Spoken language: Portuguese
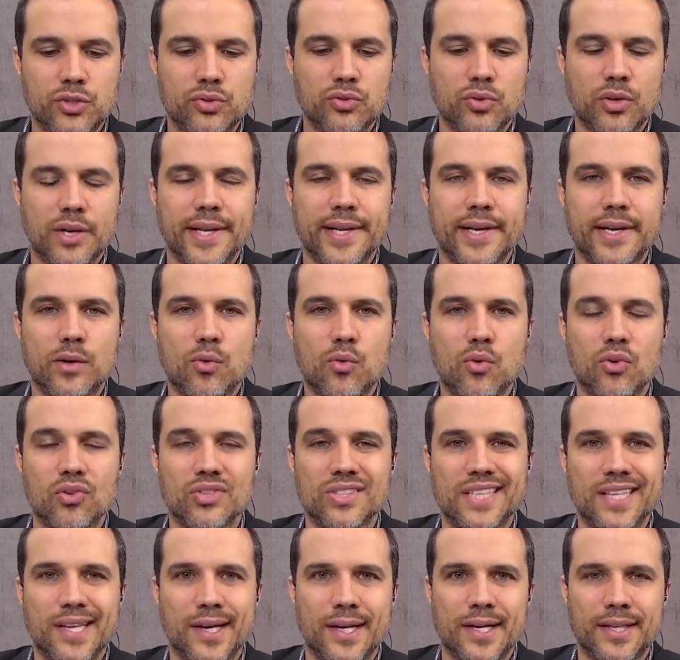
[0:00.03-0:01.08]
história
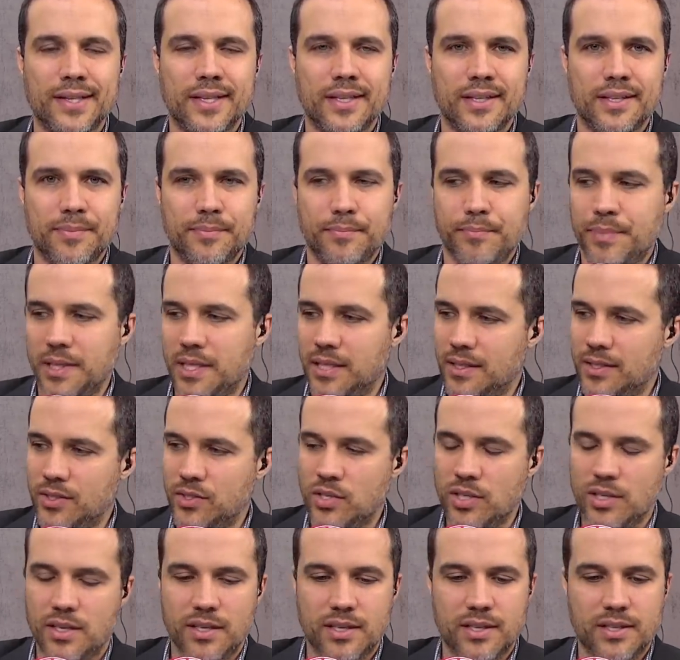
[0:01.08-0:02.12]
contada pela
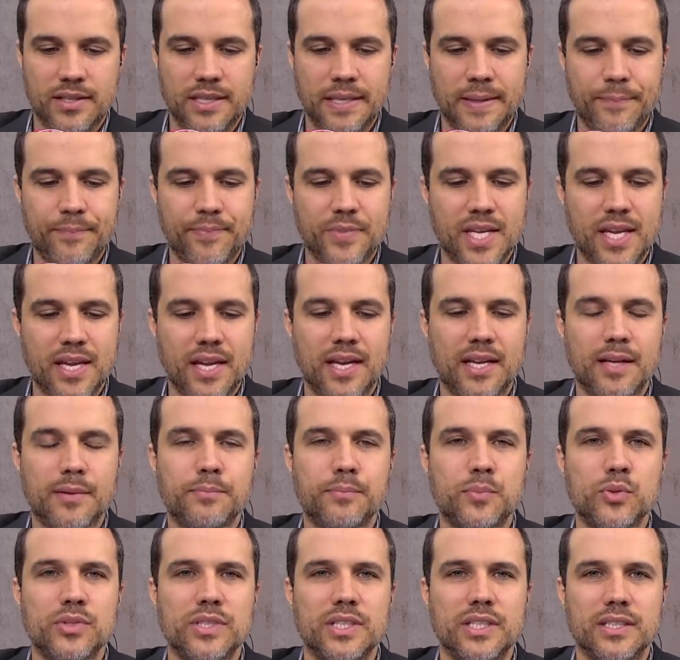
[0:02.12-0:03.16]
esquerda era
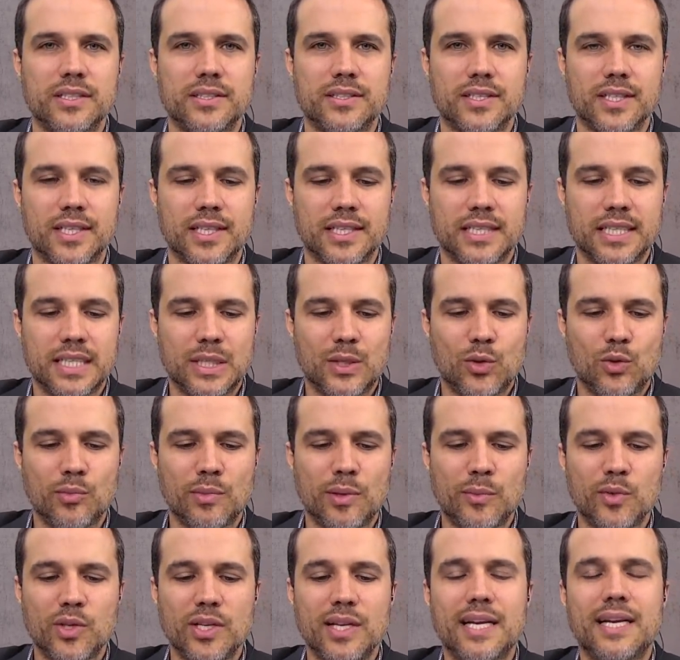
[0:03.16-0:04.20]
bonita.
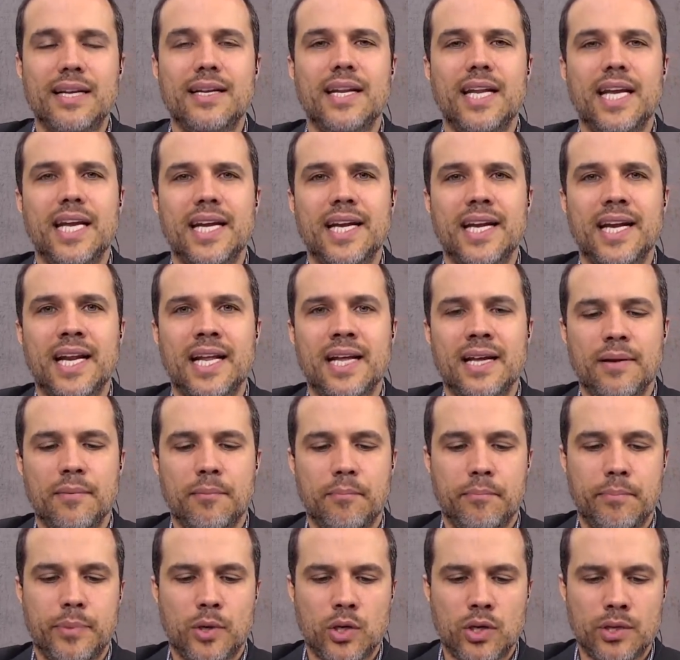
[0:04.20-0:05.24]
Uma mulher negra,
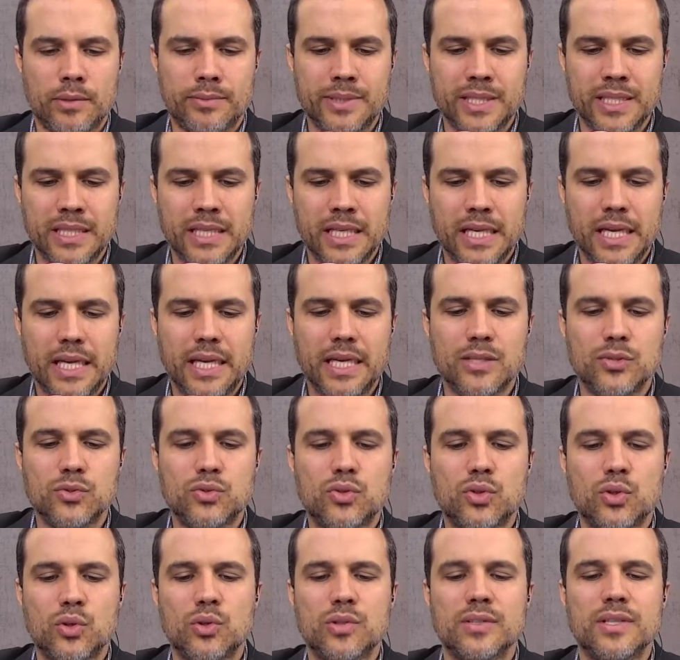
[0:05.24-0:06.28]
pobre,
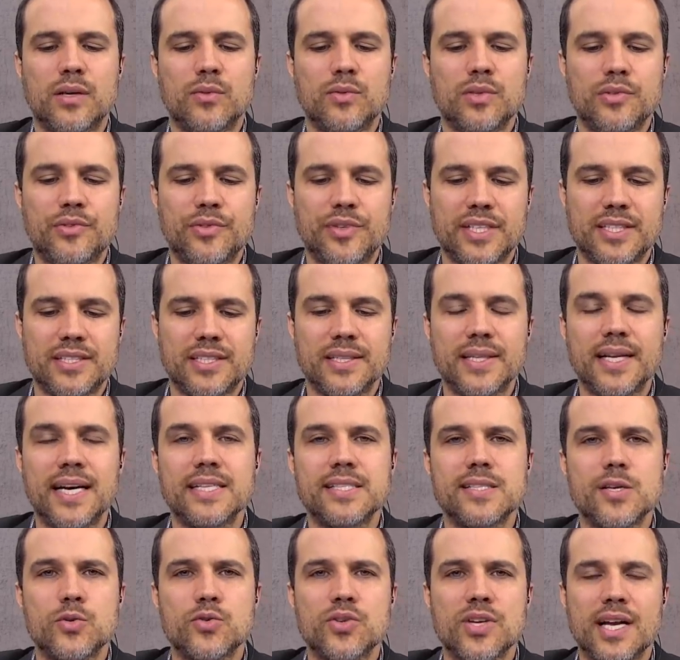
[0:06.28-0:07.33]
entrou na
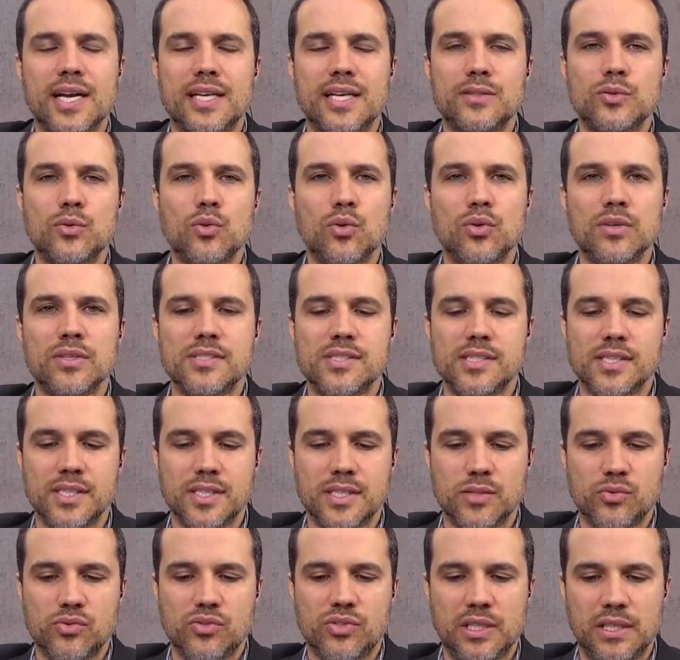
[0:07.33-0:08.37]
universidade aos 14
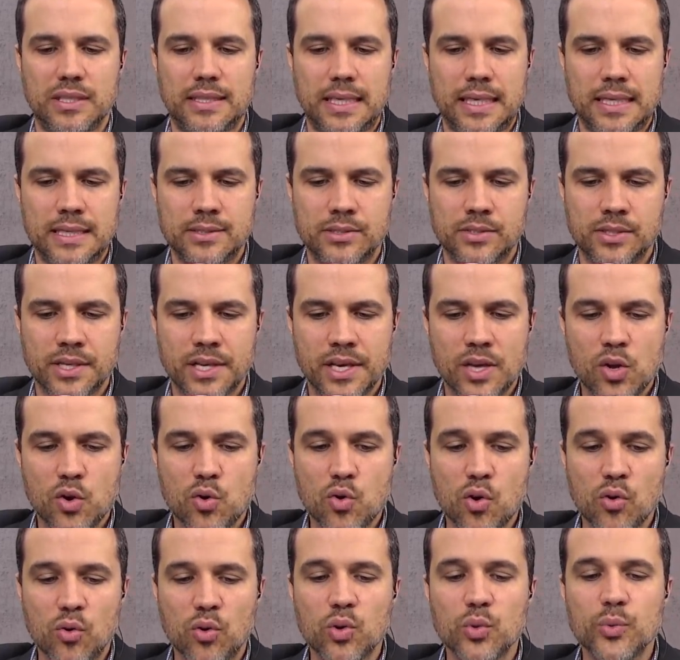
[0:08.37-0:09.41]
anos de idade,
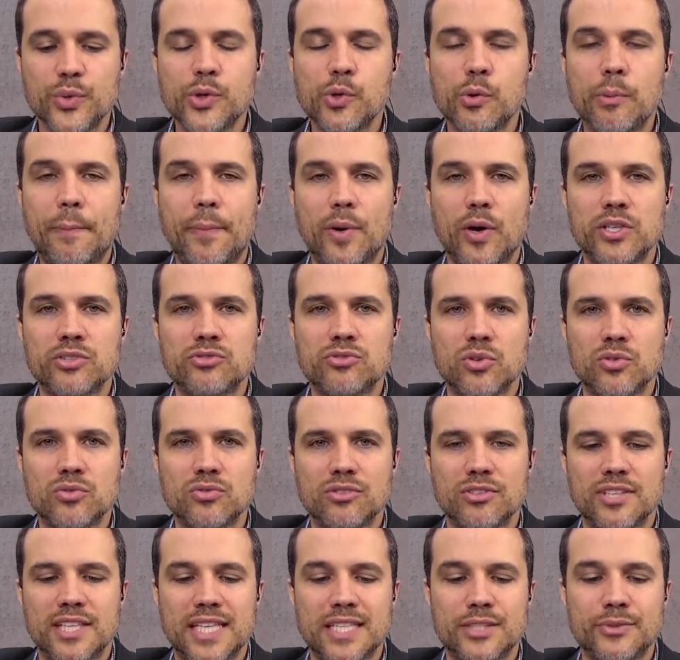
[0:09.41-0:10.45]
concluiu o
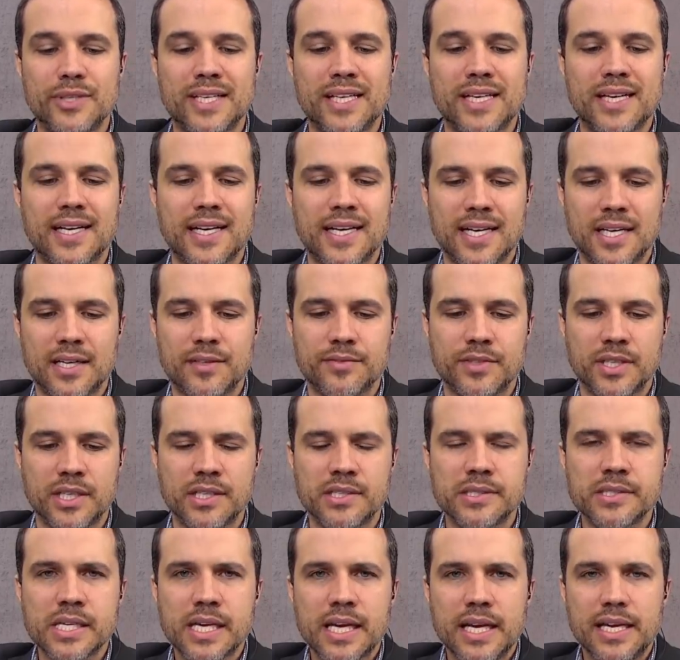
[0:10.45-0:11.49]
pós-doutorado em
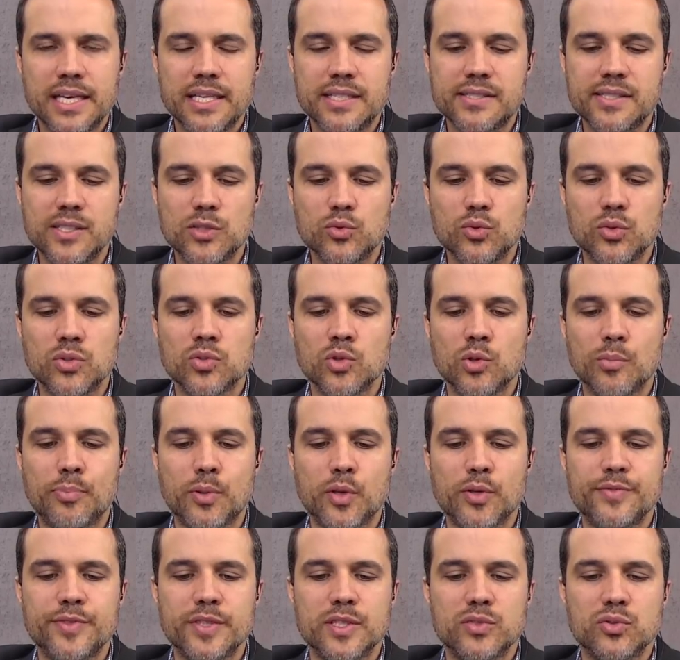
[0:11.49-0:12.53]
Harvard e se tornou
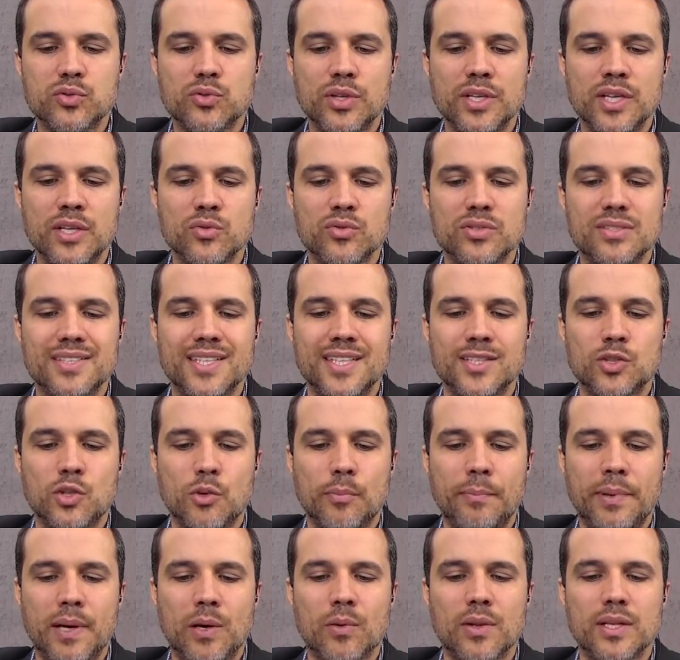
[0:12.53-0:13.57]
professora no
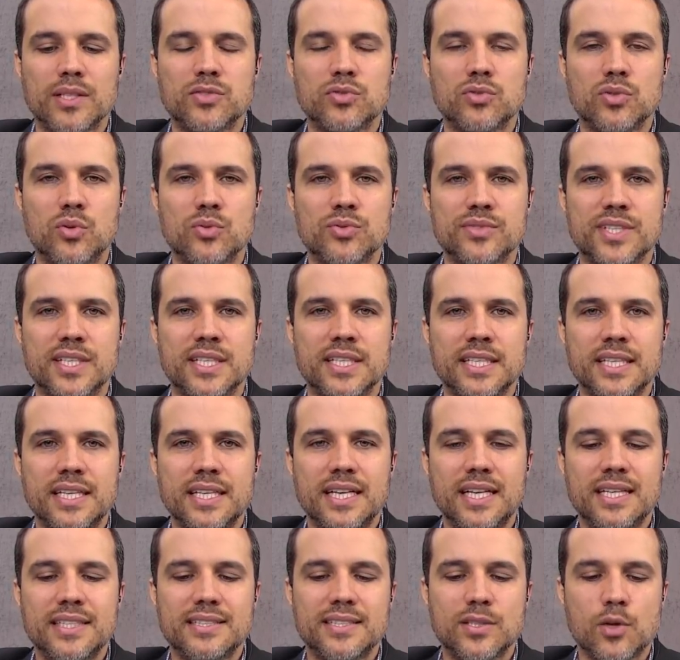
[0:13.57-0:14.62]
Centro Paula Souza,
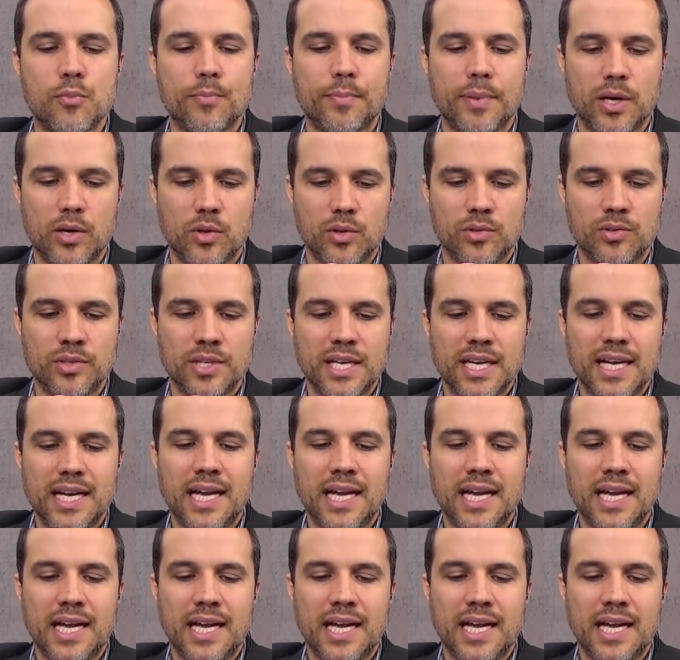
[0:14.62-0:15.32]
em São Paulo.